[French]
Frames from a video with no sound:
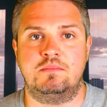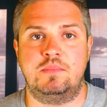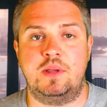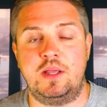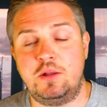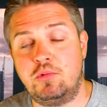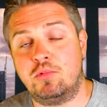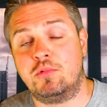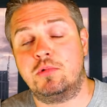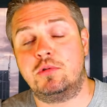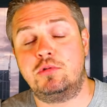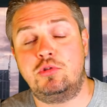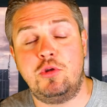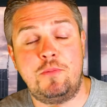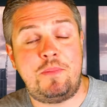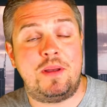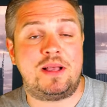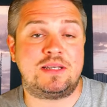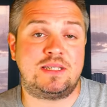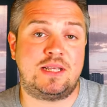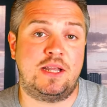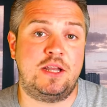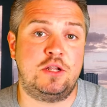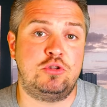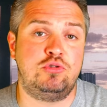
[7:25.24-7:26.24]
Et donc, de
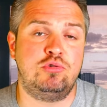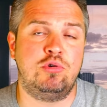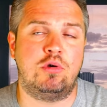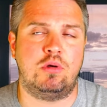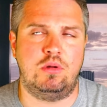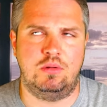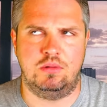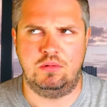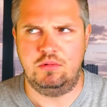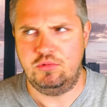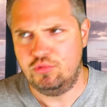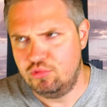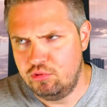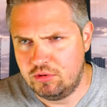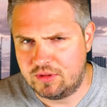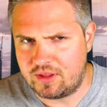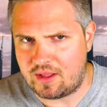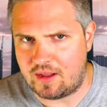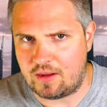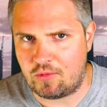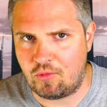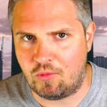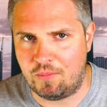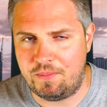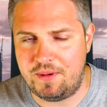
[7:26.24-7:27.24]
par sa nature
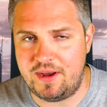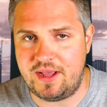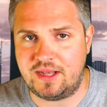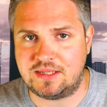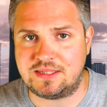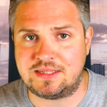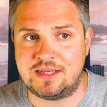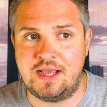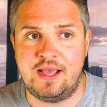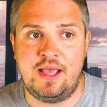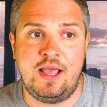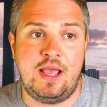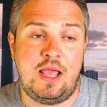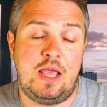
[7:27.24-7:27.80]
ultra complexe,